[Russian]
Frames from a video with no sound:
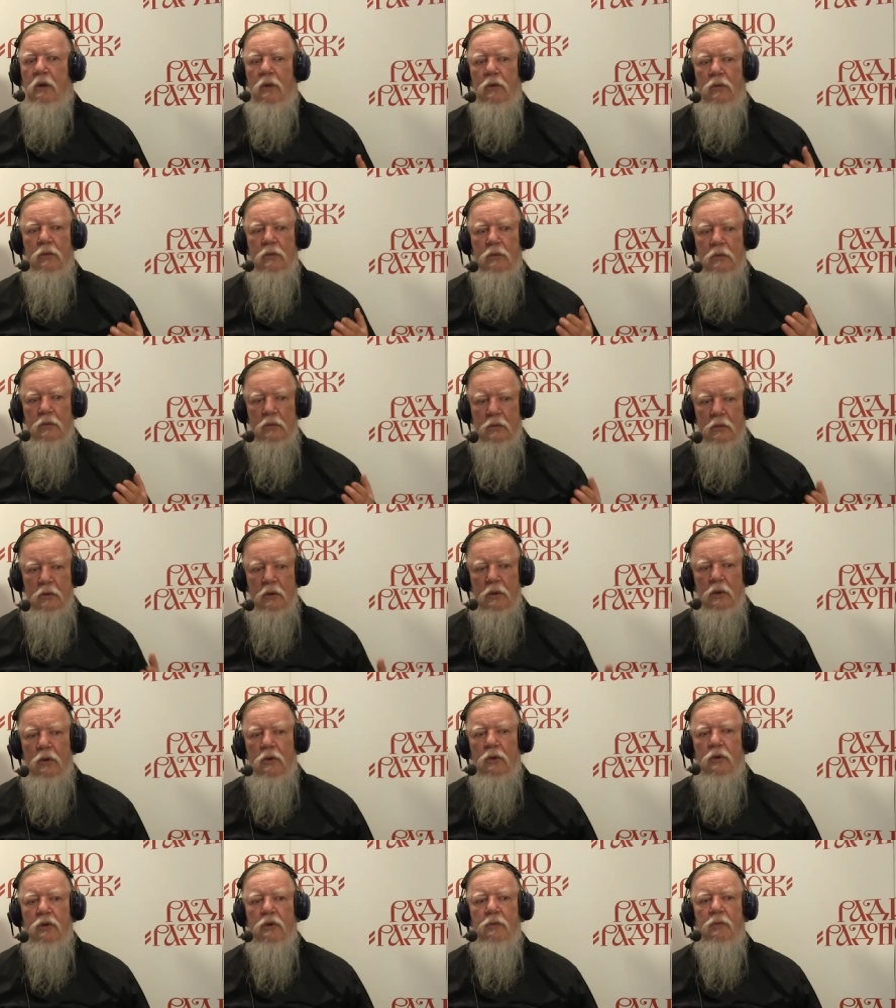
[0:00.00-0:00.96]
И он
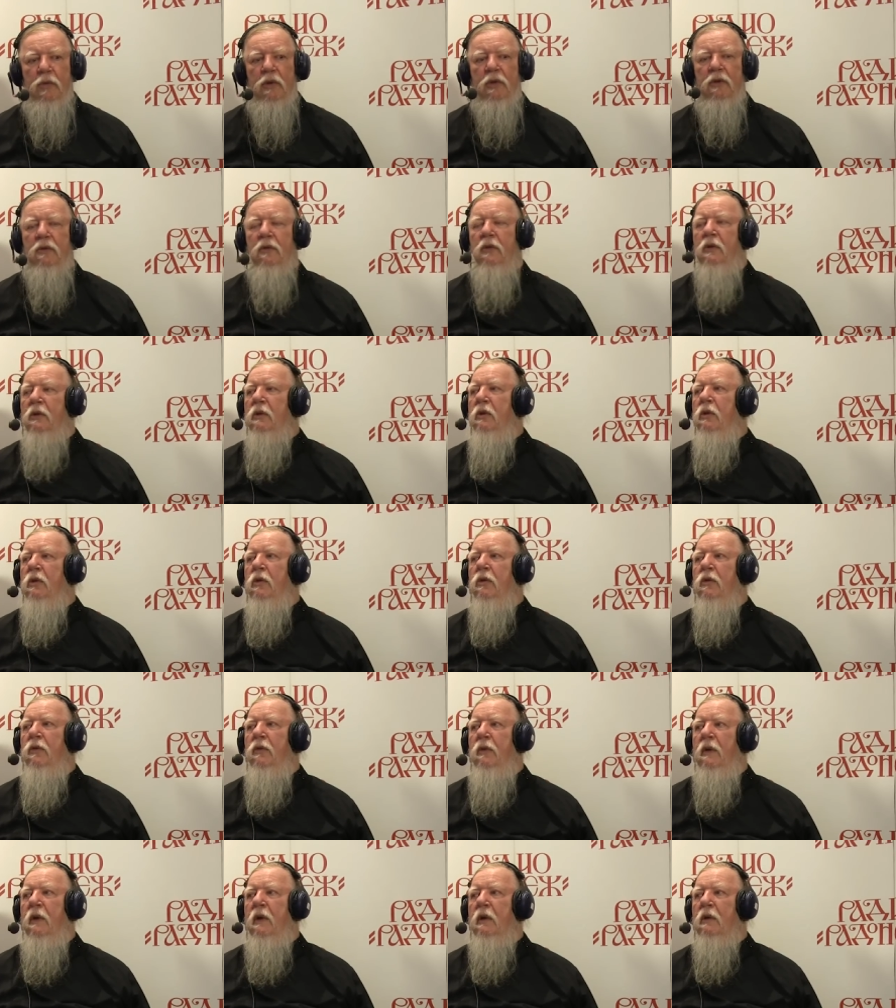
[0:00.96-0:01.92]
ее испытывает
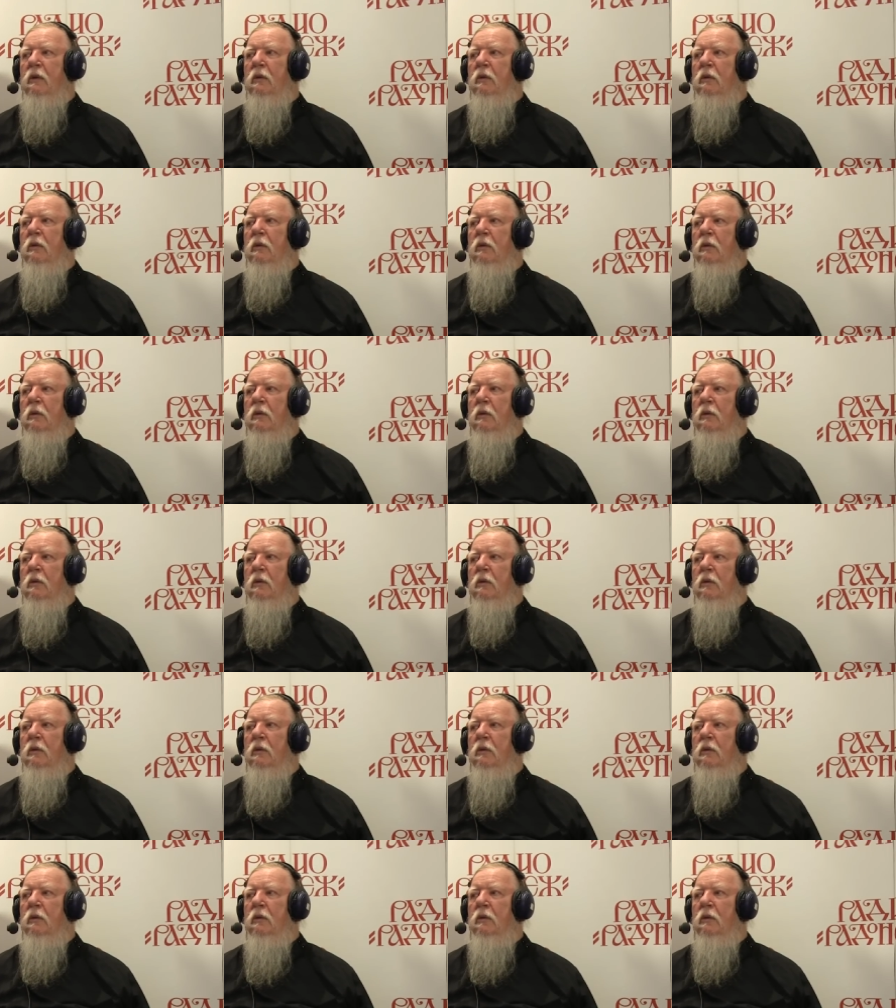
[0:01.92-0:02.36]
ее веру.